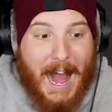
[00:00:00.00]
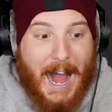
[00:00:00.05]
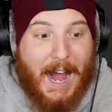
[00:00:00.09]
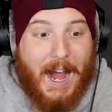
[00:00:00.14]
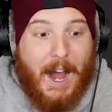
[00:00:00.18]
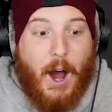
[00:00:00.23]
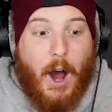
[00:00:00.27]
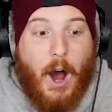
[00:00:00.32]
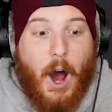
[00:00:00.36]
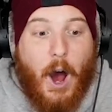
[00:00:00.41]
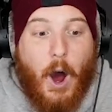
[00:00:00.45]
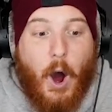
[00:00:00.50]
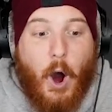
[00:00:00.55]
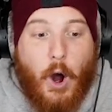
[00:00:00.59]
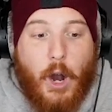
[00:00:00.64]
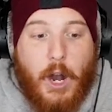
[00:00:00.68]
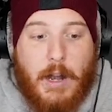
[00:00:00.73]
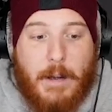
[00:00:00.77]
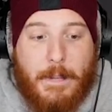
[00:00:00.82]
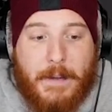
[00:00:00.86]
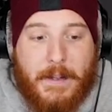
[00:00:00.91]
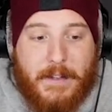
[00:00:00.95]
Ach, mehr. A
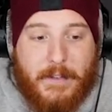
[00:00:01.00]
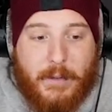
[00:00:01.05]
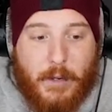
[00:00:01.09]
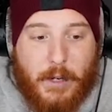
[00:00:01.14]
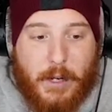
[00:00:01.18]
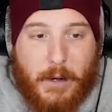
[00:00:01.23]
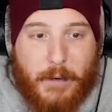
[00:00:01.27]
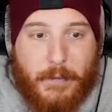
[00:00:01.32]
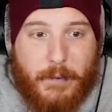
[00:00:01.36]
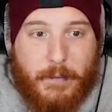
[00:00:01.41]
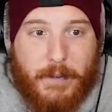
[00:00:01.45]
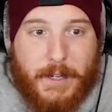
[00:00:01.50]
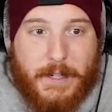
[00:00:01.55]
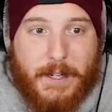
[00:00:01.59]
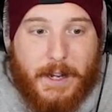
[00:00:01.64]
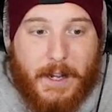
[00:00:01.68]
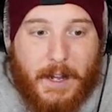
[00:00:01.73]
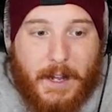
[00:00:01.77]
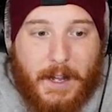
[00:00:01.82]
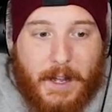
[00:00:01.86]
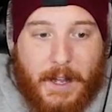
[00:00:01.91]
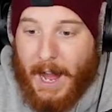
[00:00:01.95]
Holbe ist 0,5
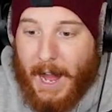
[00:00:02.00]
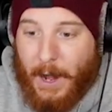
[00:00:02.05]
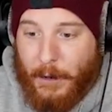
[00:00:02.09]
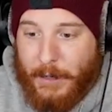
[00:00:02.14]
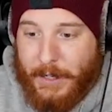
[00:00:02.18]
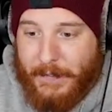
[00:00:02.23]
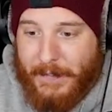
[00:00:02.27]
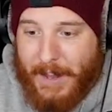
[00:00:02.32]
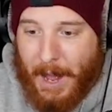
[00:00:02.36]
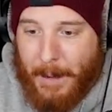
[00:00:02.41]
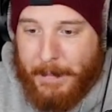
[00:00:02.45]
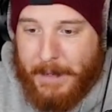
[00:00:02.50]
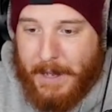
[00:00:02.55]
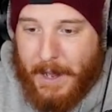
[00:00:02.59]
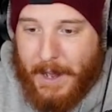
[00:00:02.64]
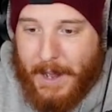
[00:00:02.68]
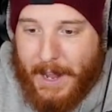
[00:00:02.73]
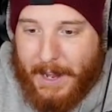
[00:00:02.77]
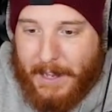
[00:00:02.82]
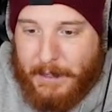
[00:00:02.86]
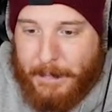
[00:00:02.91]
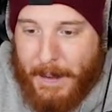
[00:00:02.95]
Liter. Ah, okay, wir haben hier
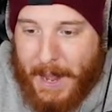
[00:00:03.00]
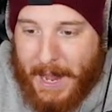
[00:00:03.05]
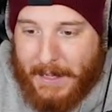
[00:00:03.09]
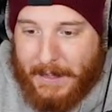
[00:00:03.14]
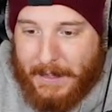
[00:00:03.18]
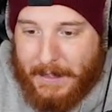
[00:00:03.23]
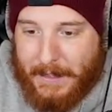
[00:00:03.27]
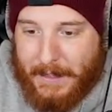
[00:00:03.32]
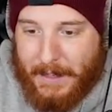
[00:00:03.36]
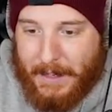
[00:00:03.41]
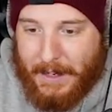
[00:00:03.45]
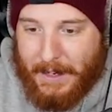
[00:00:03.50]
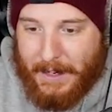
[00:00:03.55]
Experten.